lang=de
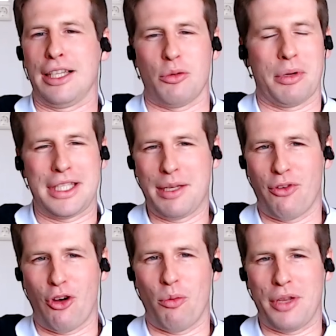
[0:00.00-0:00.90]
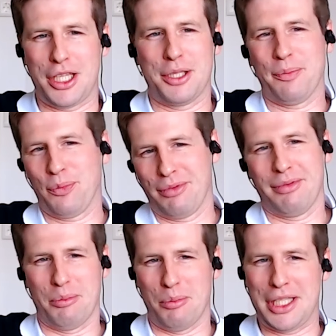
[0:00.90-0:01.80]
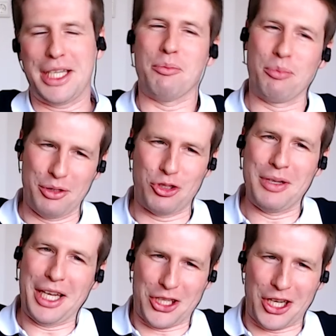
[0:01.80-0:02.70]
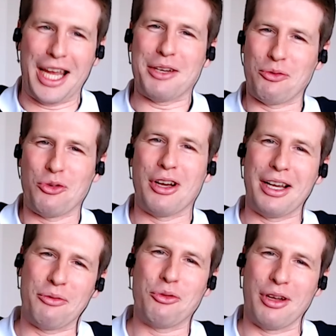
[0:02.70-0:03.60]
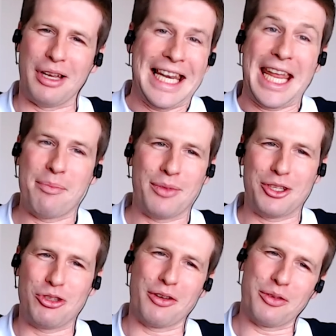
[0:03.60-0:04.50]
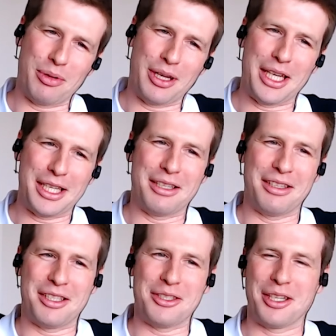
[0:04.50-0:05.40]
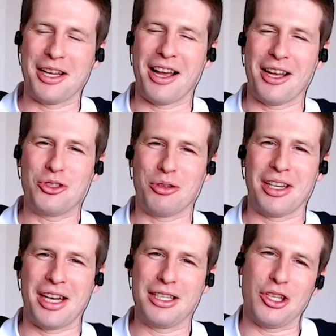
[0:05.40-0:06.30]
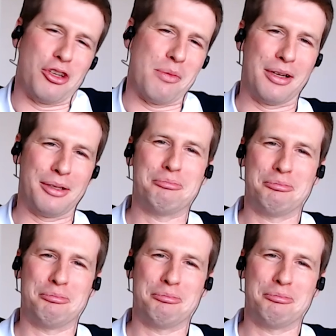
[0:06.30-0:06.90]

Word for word: Also im Prinzip, warum nicht? Mit den Schwierigkeiten für, für Leben natürlich auf dem Planeten, die Silke gerade schon genannt hat. Aber